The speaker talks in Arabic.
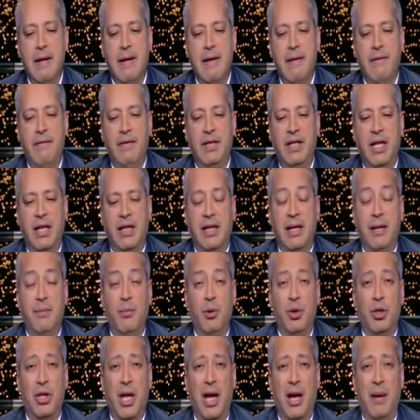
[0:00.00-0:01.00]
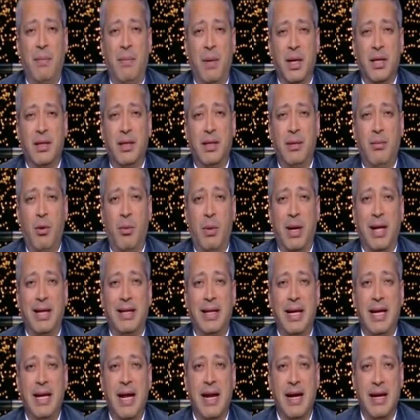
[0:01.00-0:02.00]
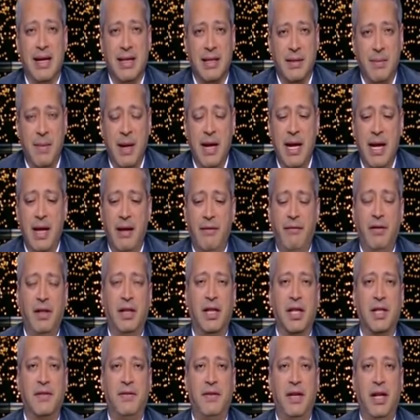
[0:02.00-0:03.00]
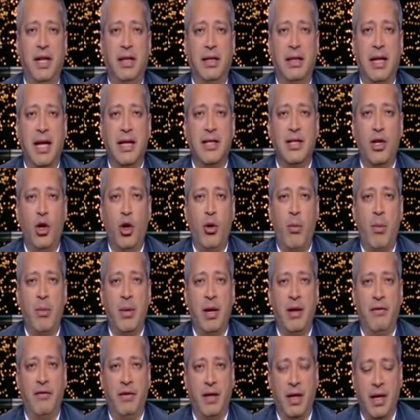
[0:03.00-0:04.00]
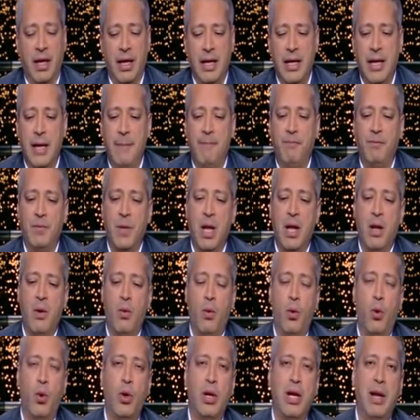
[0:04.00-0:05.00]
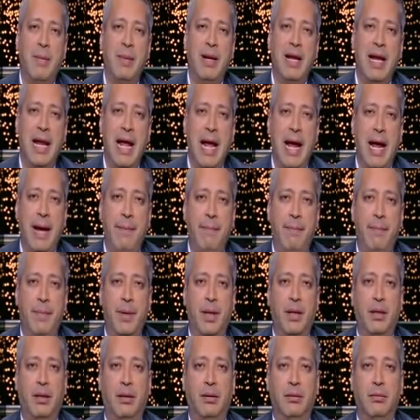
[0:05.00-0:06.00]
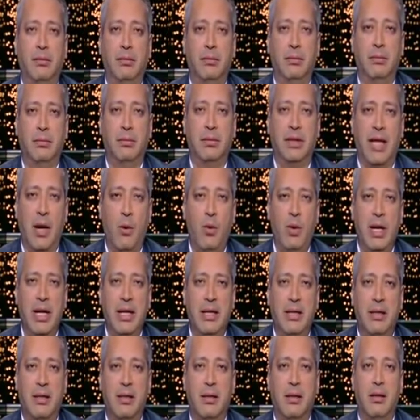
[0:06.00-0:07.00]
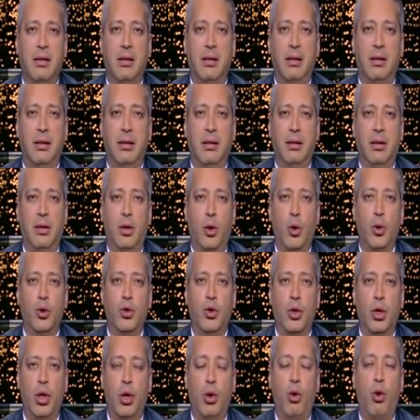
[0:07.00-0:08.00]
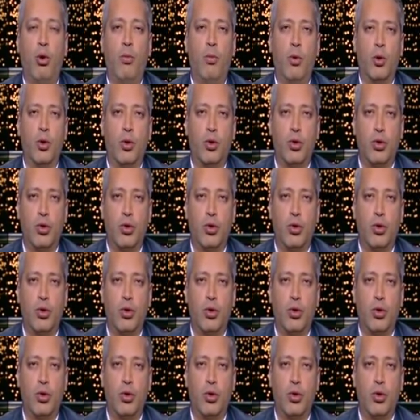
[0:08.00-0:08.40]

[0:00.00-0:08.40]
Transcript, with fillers: في تدريب منتخب مصر المباراه الثانيه الرسميه في تصفيات كاس الامم الافريقيه وكنا بنلاعب دوله جزر القمر